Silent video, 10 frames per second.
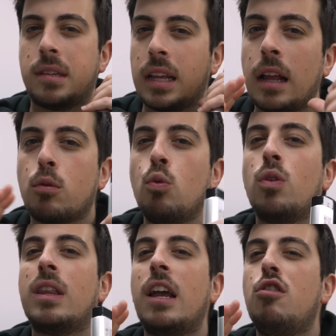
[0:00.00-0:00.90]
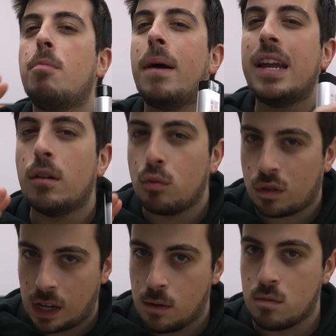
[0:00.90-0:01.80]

Se calhar tu não tens bem a noção.